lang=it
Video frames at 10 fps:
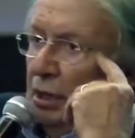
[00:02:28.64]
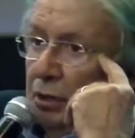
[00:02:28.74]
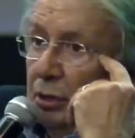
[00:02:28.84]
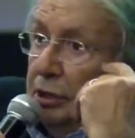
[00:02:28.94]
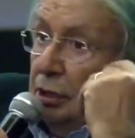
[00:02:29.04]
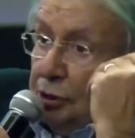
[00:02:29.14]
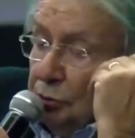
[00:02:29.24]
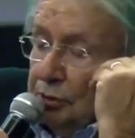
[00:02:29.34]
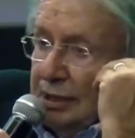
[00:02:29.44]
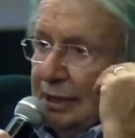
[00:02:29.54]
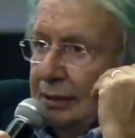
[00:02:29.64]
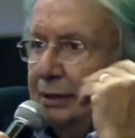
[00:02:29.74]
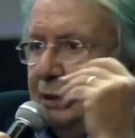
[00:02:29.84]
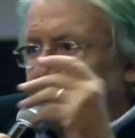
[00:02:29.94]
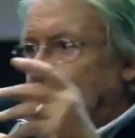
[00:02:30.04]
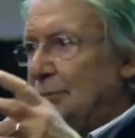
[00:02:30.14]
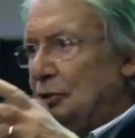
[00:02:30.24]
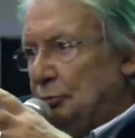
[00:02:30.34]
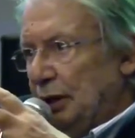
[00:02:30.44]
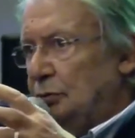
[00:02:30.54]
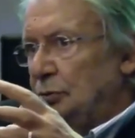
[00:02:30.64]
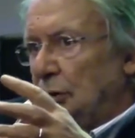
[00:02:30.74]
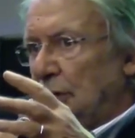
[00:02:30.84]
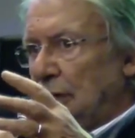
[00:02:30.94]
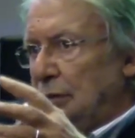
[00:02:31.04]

non dico di tutti i 70 anni, ma soprattutto negli